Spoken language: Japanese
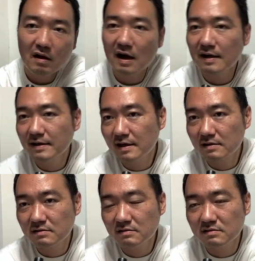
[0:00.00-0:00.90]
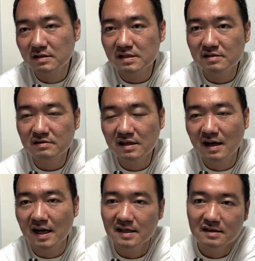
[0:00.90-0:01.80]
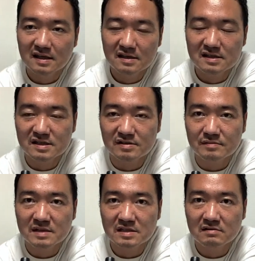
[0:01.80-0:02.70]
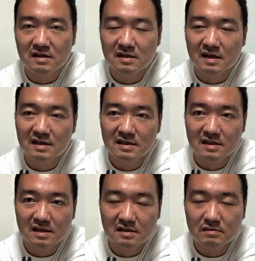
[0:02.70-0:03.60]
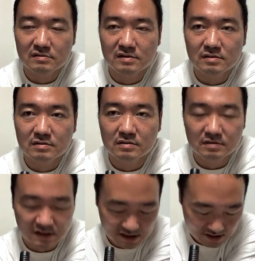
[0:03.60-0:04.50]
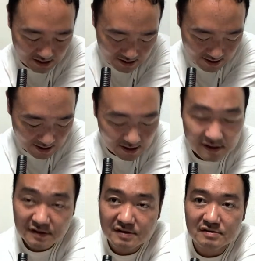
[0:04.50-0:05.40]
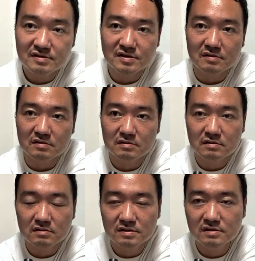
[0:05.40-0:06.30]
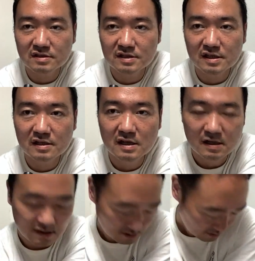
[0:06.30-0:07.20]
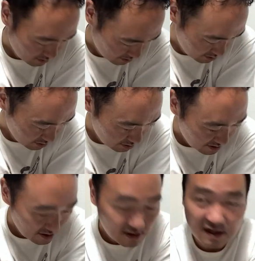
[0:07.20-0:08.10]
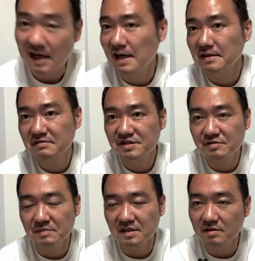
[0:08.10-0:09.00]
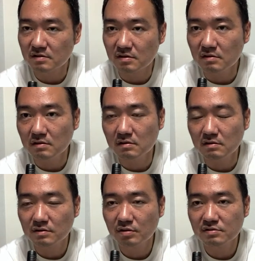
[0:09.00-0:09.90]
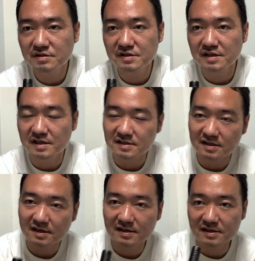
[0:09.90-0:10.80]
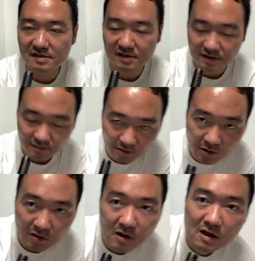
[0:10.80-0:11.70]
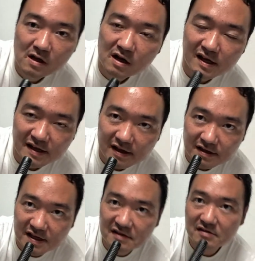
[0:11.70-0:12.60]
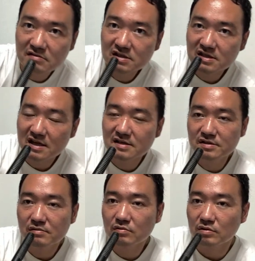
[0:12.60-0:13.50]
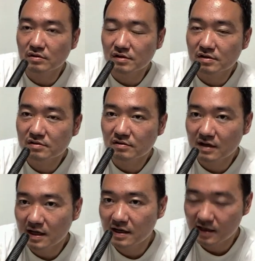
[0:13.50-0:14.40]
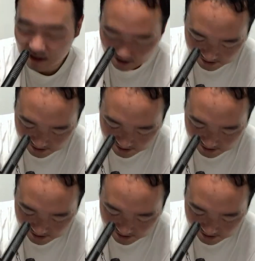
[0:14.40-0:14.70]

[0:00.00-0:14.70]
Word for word: 改悪ですよね、改定にしときましょうか、改定ということですが、9条、そしてカール・シュミットの統帥権じゃないですけども、えー、緊急事態条項というのがあ